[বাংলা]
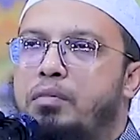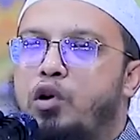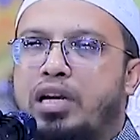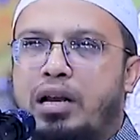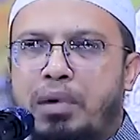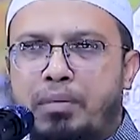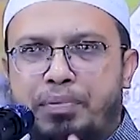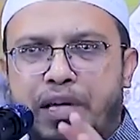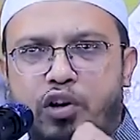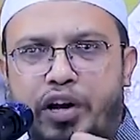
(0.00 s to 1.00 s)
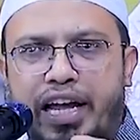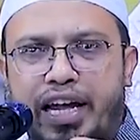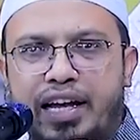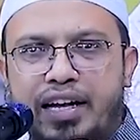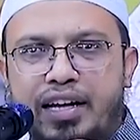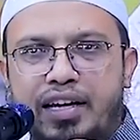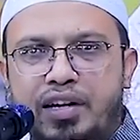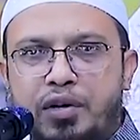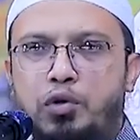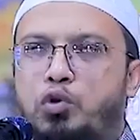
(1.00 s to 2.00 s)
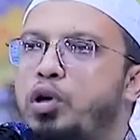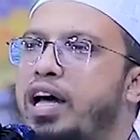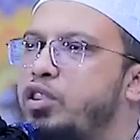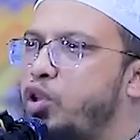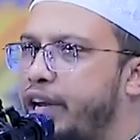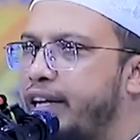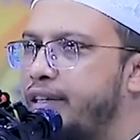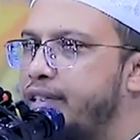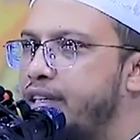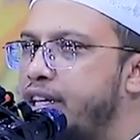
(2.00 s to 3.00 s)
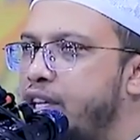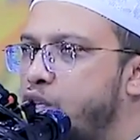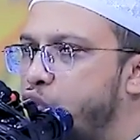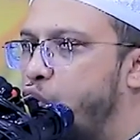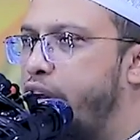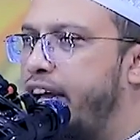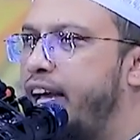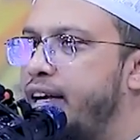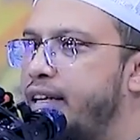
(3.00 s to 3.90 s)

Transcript: বড়টারে মা বাপ কি করে দুই হাত ধরে ধরে